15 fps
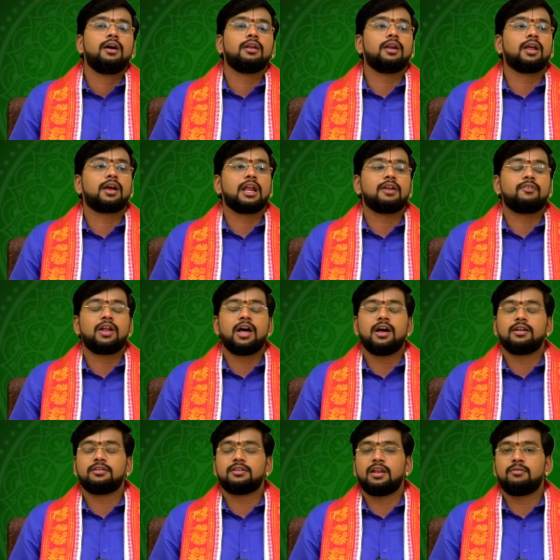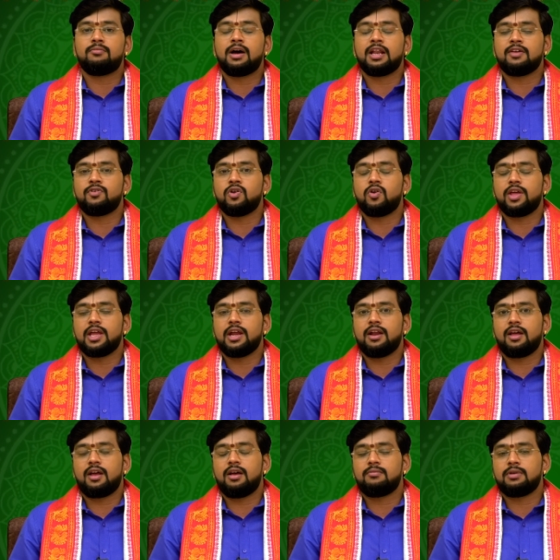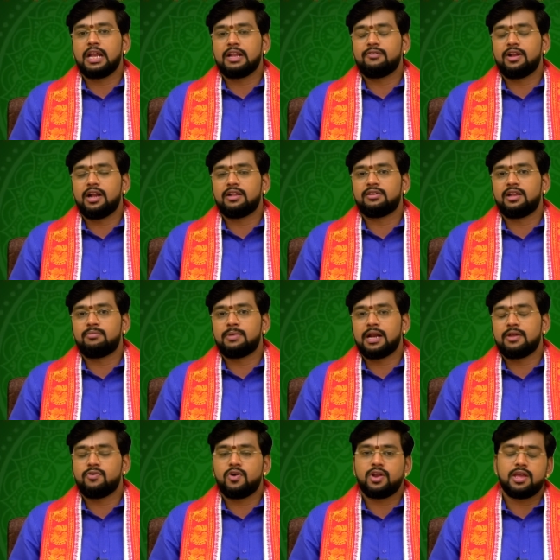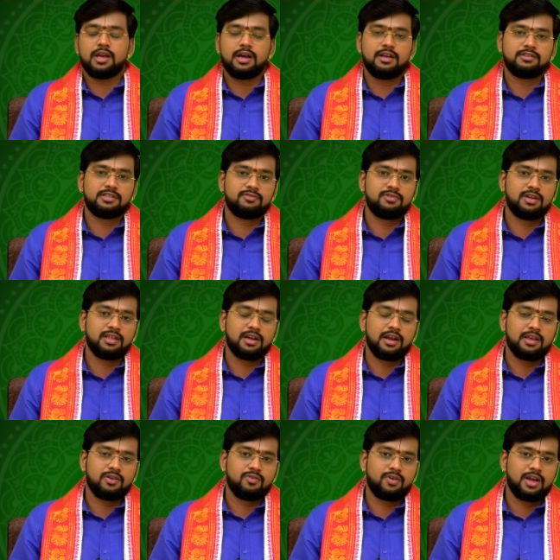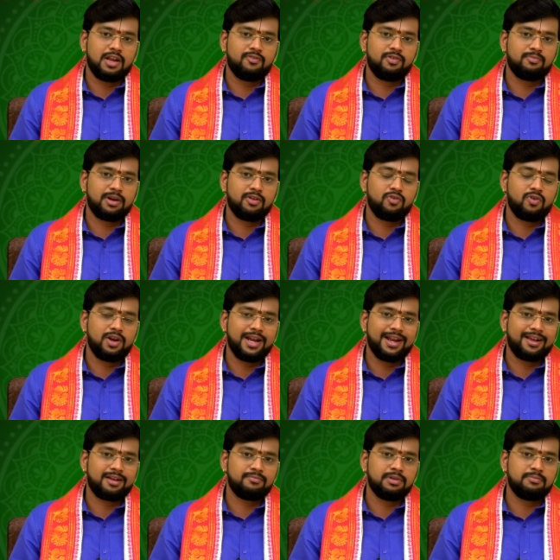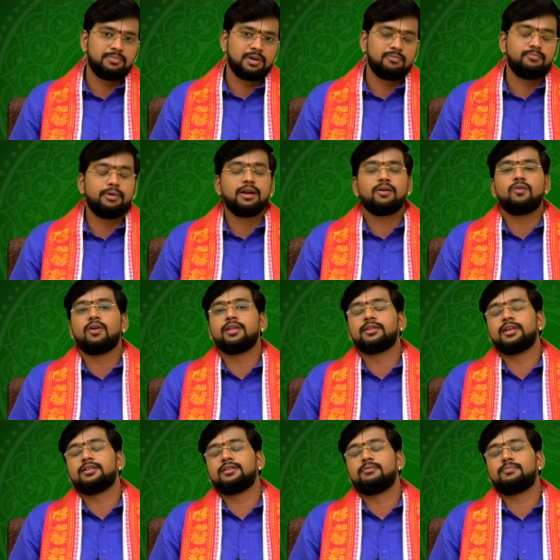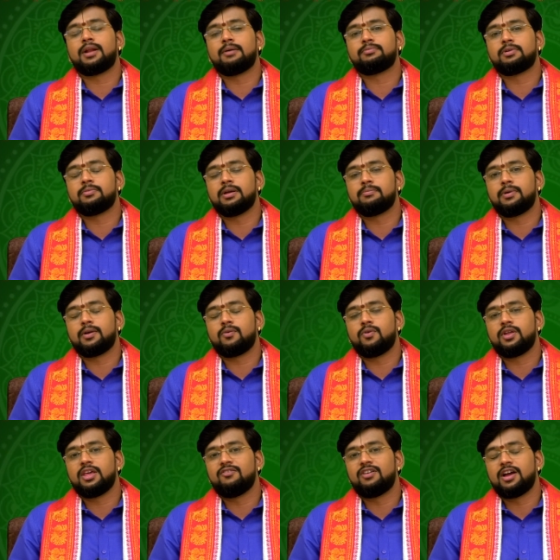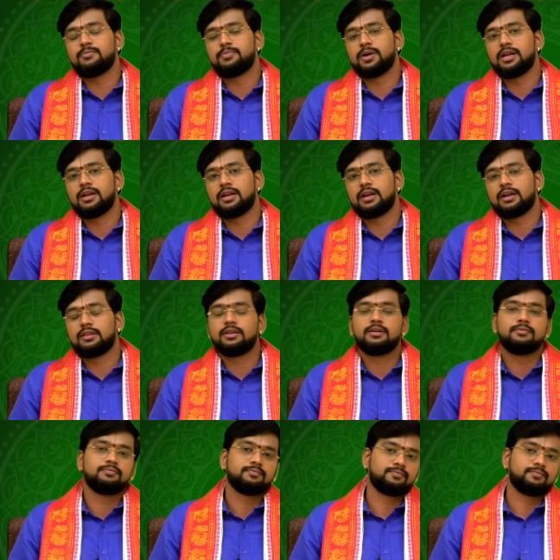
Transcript: அதனால் கணவனாக இருந்தால் மனைவியுடைய இணக்கம் கணவனாக இருந்தால் மனைவியுடைய ஆசிர்வாதம் கிடைக்கும் கணவன் மனைவிக்குள்ள இணக்கம் ஏற்படும் பெண் குழந்தையத்துக்கு பிராப்தம் ஏற்படக்கூடிய வாய்ப்புகள் இருக்கிறது